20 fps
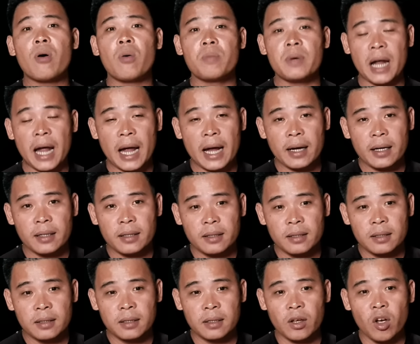ổng ra
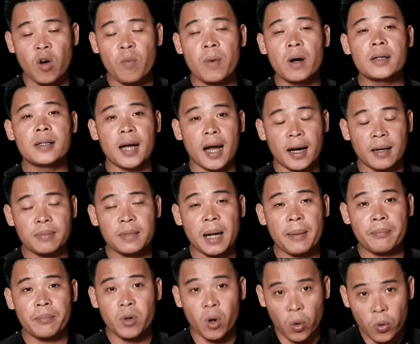cho ông ở trần
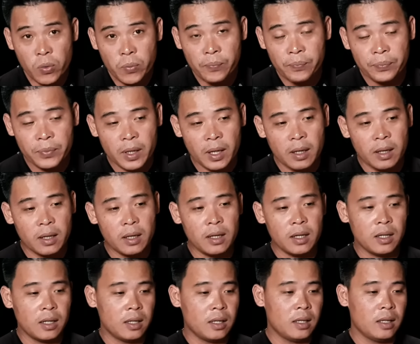nằm ngủ
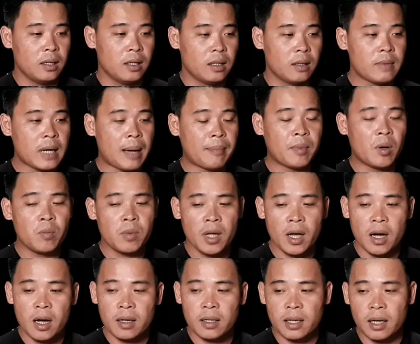nằm ổng
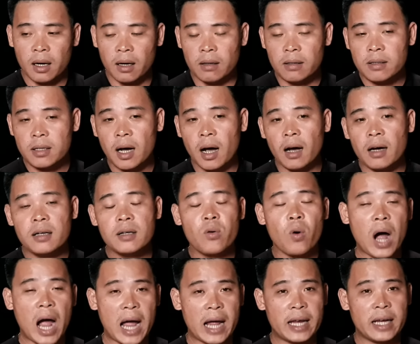dên cờ hư cờ hư
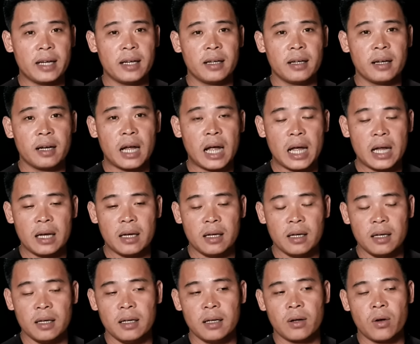hoài
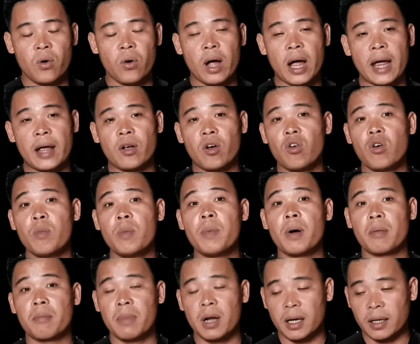cái cô hai cổ
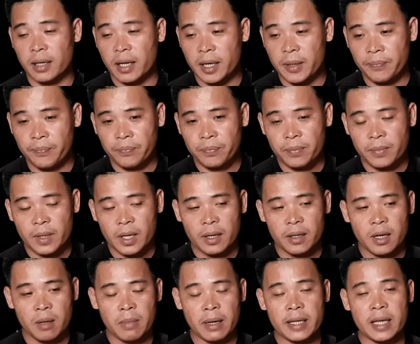bực mình đi
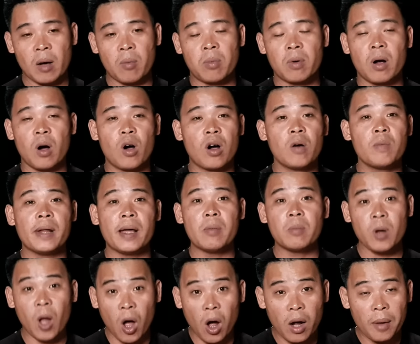nhưng mà chồng con không lẽ
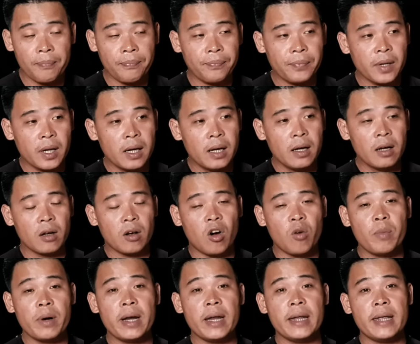không lo cổ
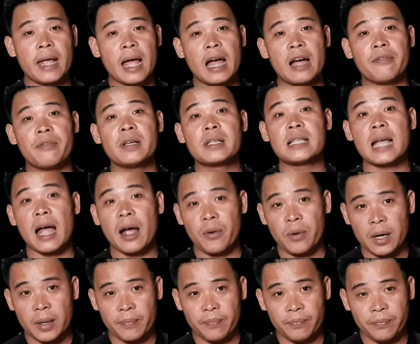mới đi ra phía sau
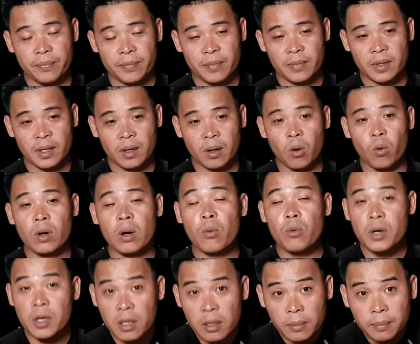á cổ nấu
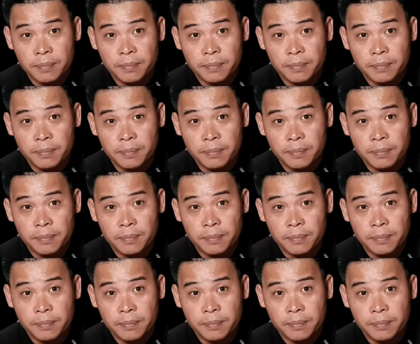nước